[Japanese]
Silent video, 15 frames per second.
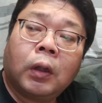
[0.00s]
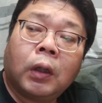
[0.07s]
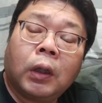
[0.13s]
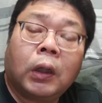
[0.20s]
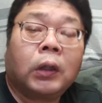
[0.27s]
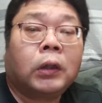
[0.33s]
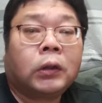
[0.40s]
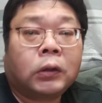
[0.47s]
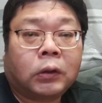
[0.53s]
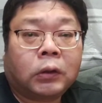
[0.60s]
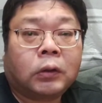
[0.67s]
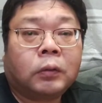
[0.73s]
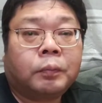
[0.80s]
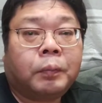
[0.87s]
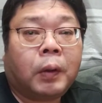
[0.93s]
早いです。
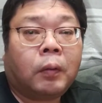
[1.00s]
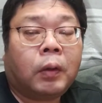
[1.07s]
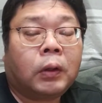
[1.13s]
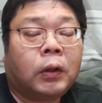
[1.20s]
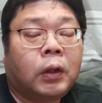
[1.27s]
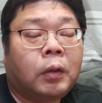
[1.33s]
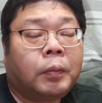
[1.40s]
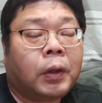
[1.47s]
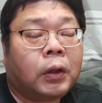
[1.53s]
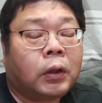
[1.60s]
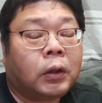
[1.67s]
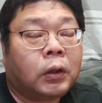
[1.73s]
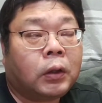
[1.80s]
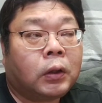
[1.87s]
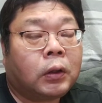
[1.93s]

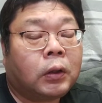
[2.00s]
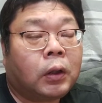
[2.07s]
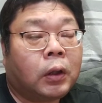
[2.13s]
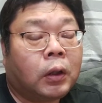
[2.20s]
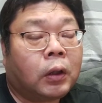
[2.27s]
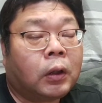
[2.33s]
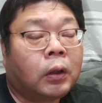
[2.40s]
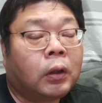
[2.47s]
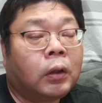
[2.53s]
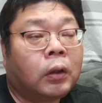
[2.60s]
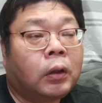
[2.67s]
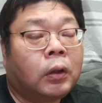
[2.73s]
パワーデリバリーで